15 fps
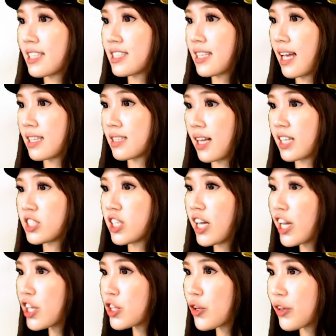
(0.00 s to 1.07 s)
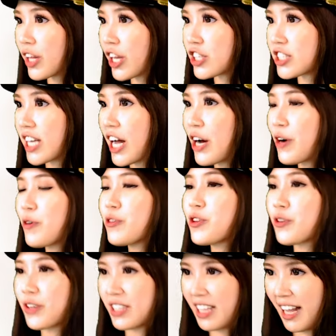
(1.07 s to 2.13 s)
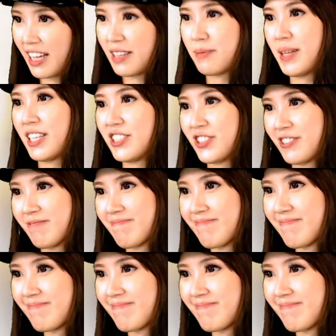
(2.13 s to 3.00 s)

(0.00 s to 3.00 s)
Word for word: Let's Get Rich Indonesia untuk keterangan lebih lanjut.